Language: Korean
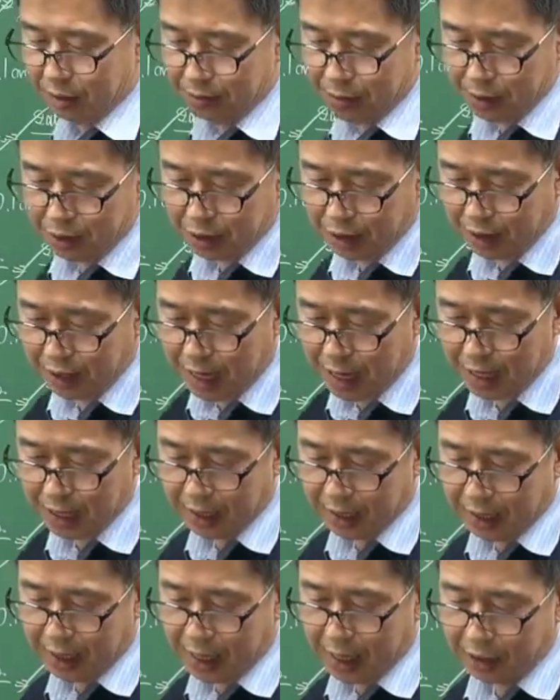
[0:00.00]
면적이
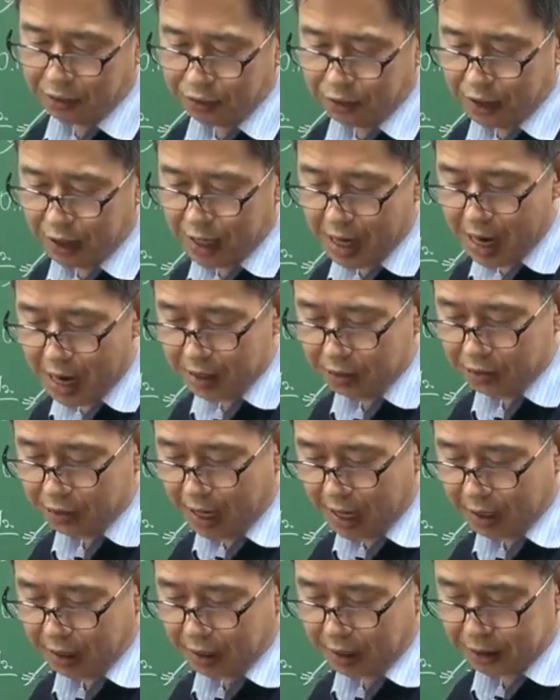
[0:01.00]
다르니까 해준 일의 양도
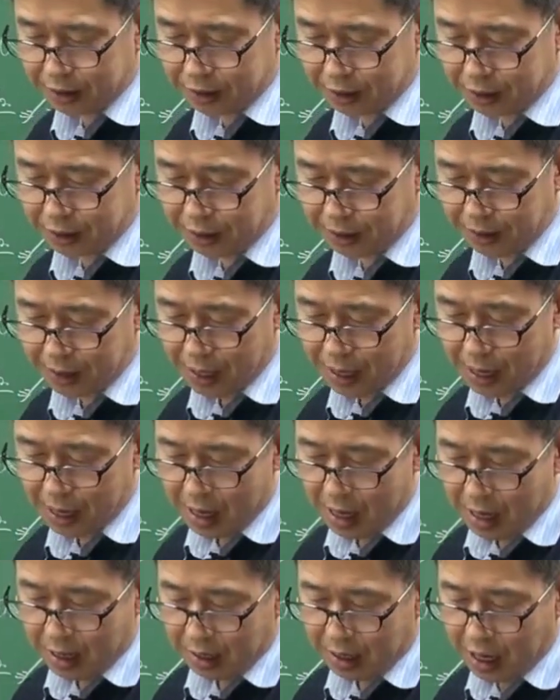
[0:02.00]
다르겠죠.
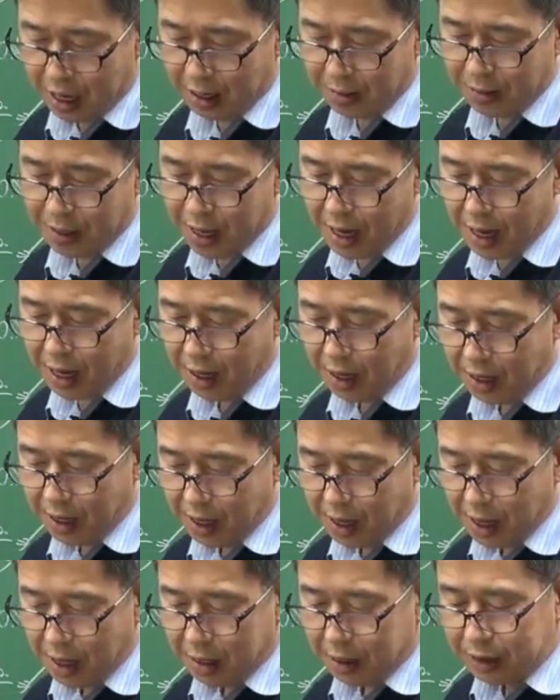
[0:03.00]
그 다음에
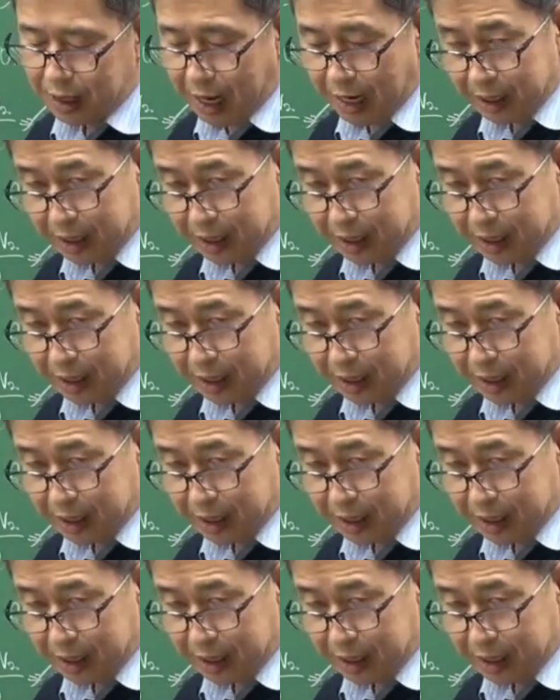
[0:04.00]
자